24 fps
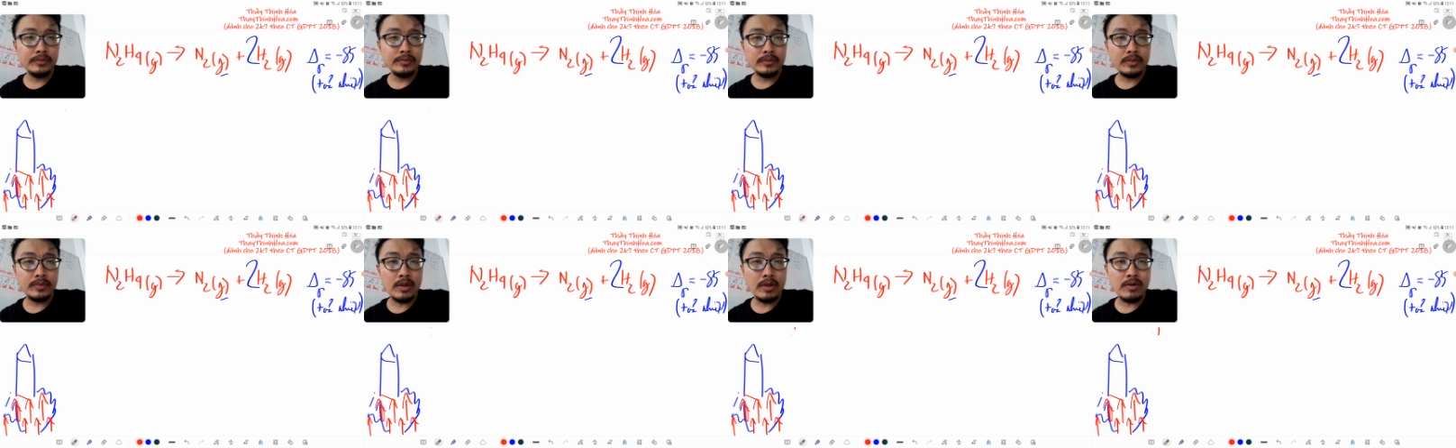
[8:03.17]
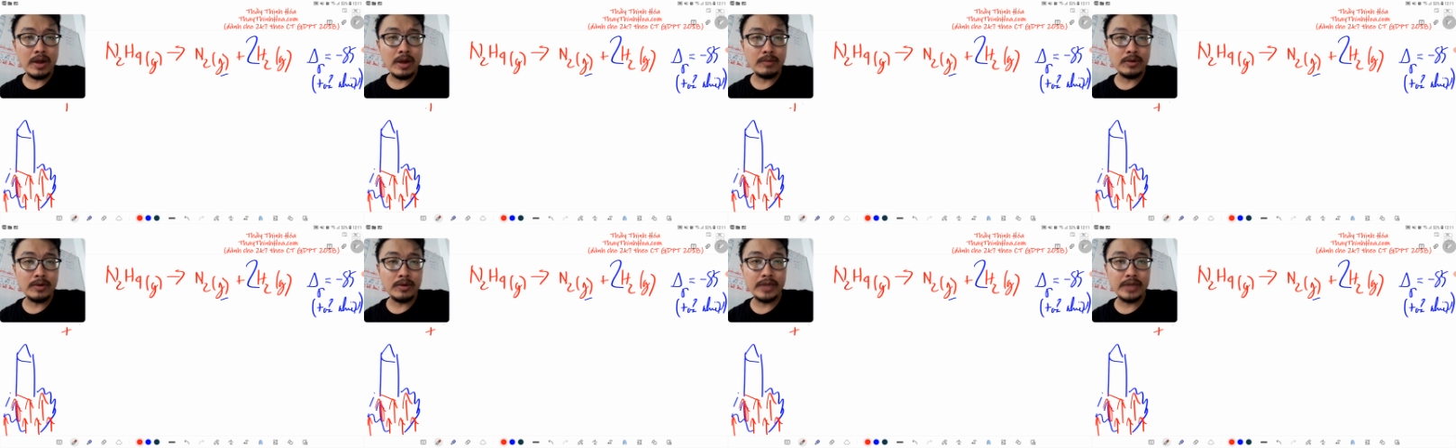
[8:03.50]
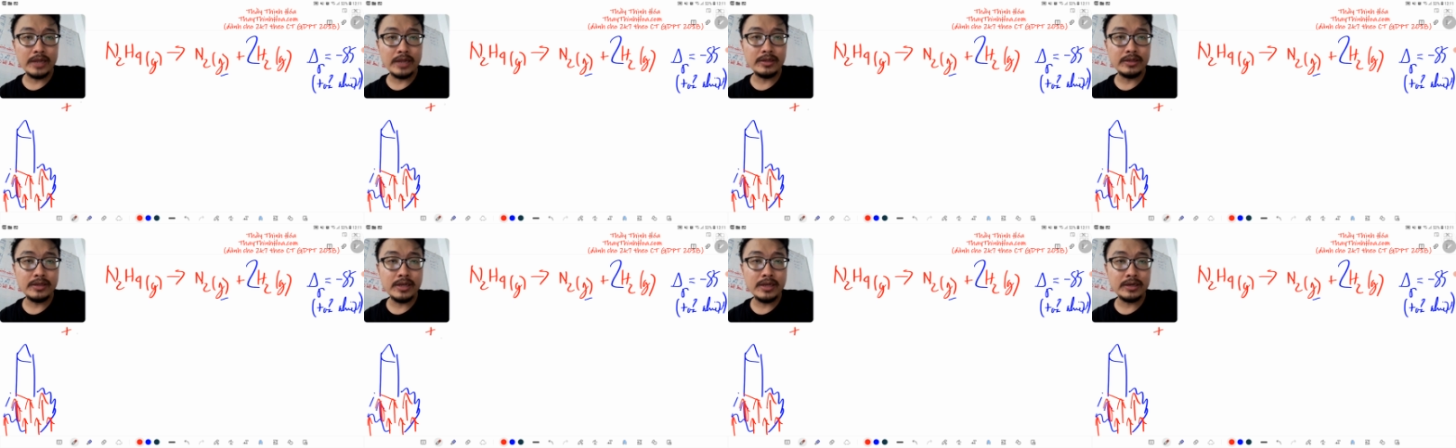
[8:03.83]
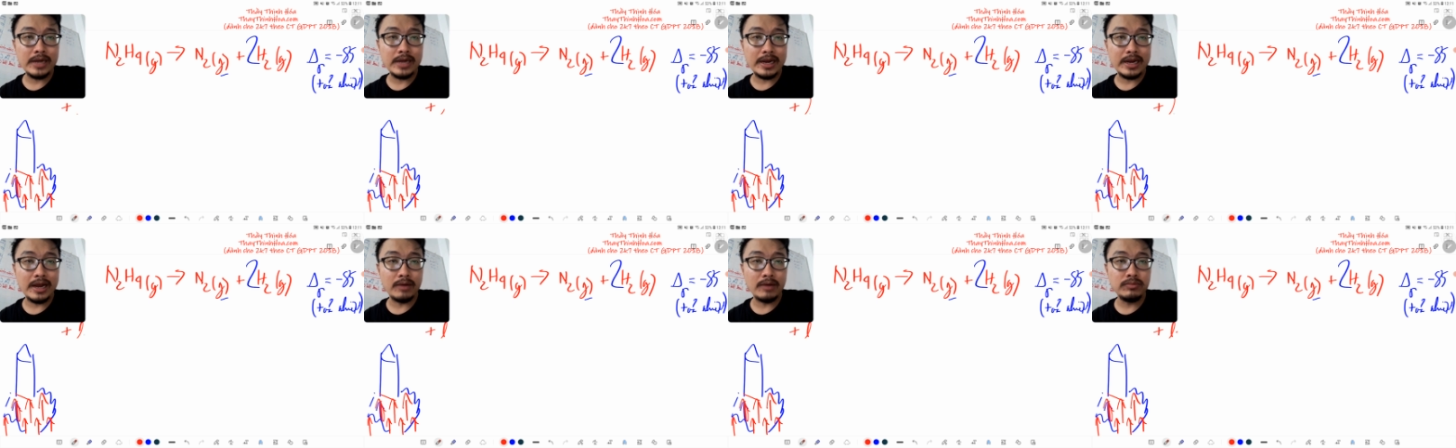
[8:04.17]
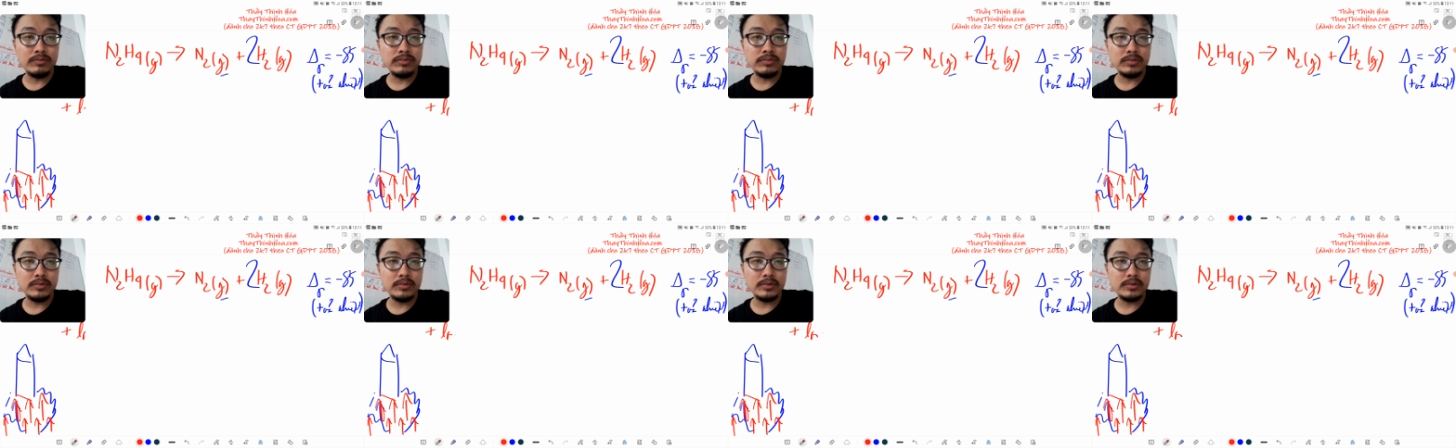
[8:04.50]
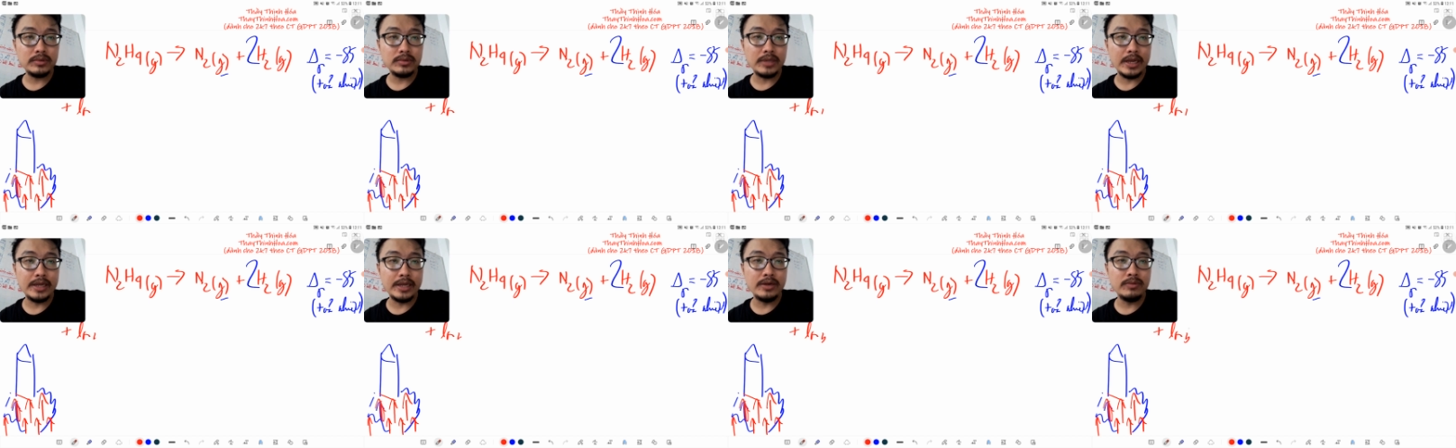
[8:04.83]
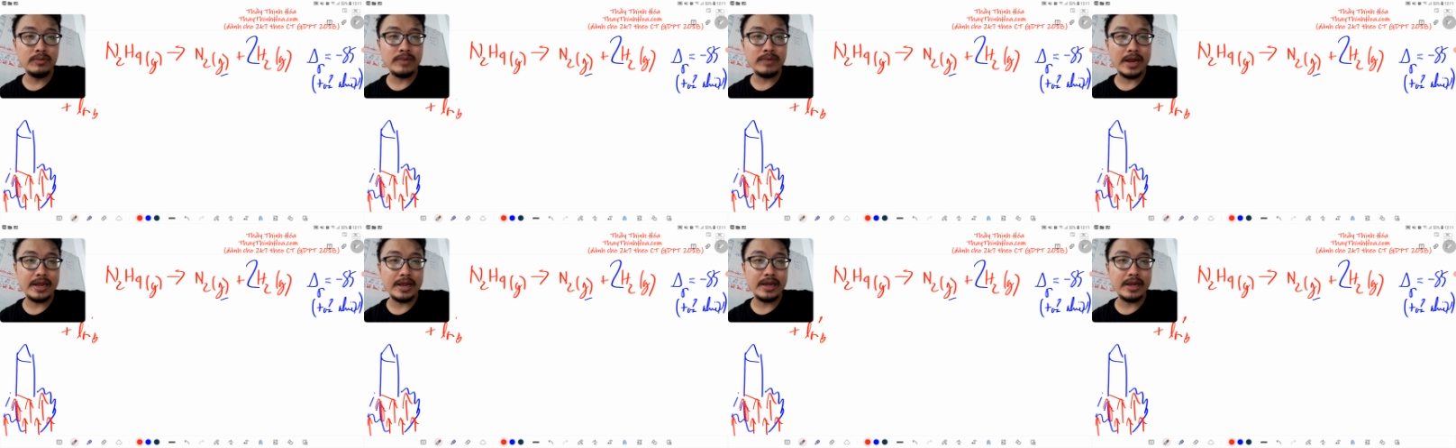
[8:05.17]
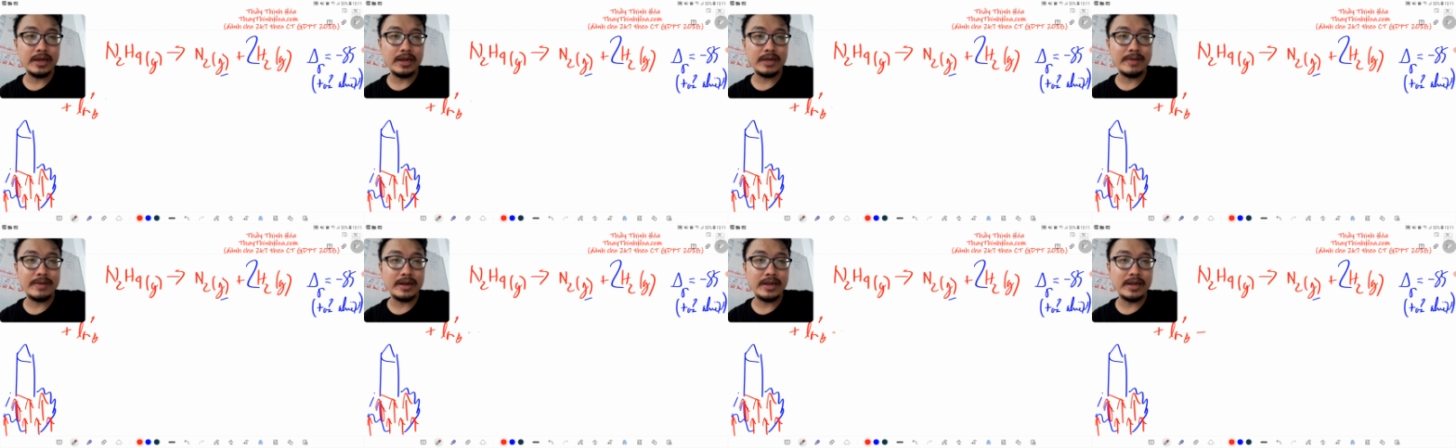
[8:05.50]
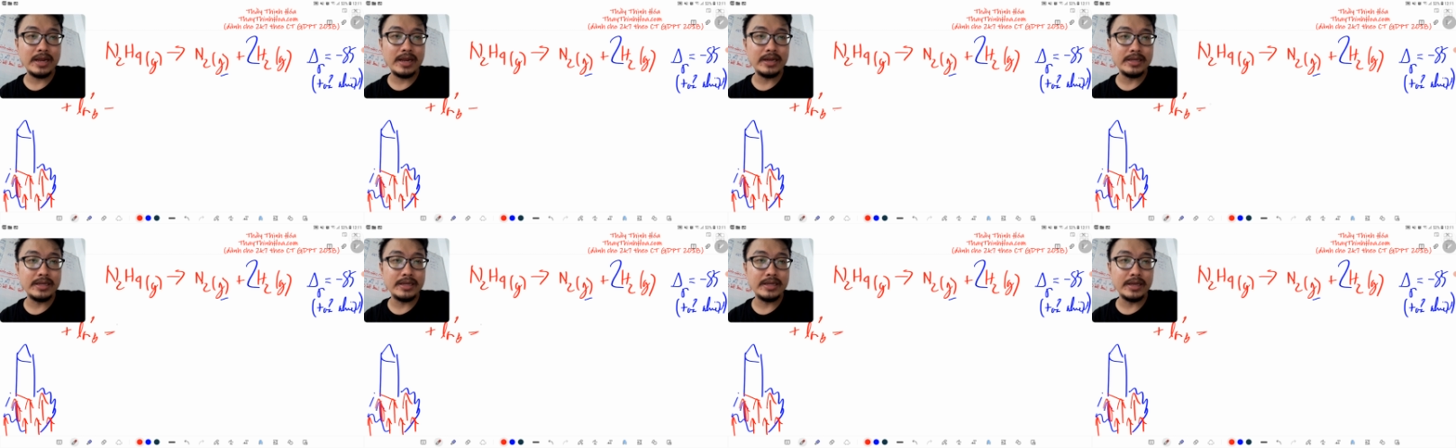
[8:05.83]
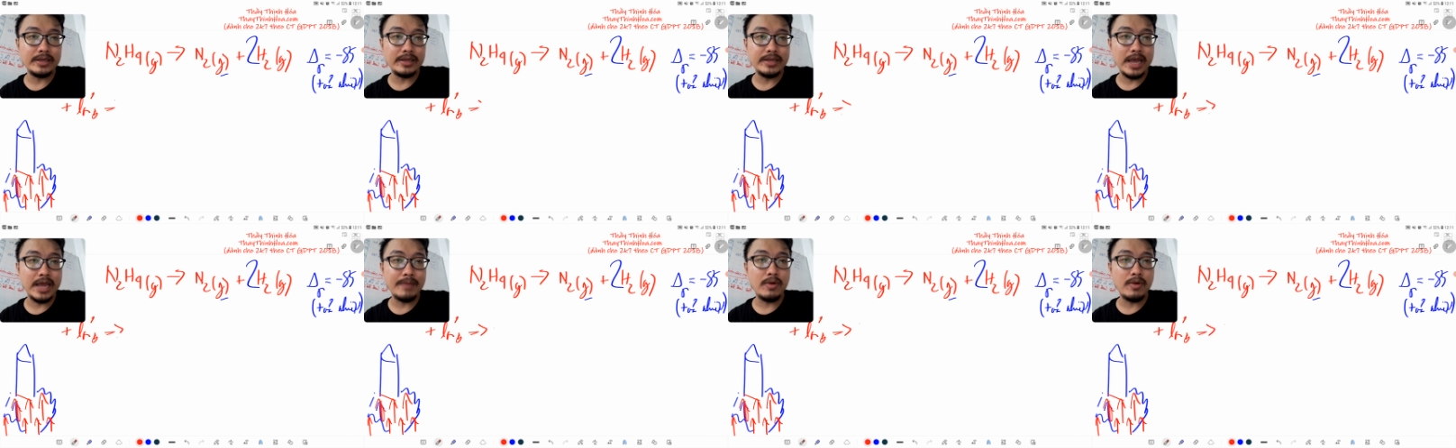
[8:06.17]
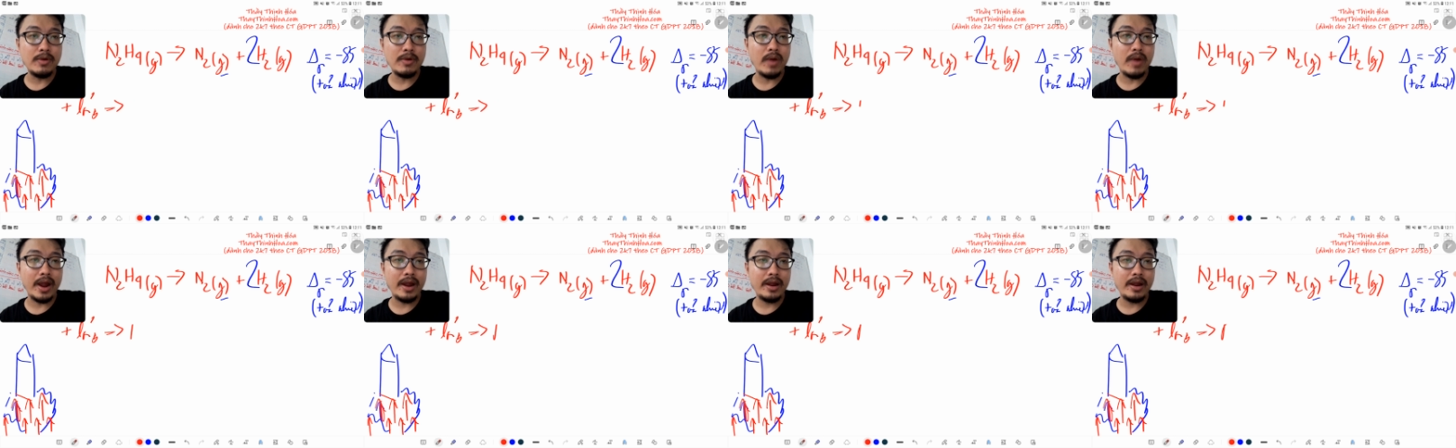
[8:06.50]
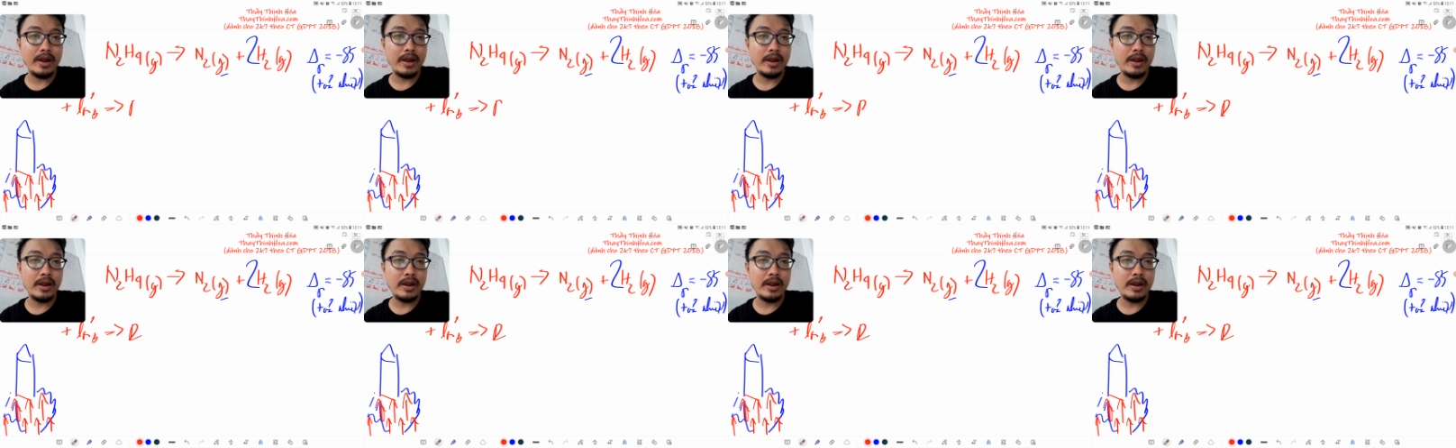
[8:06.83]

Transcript: dấu cộng đầu tiên thứ nhất là lỏng thì lúc này á, các bạn ghi là gì dễ bảo quản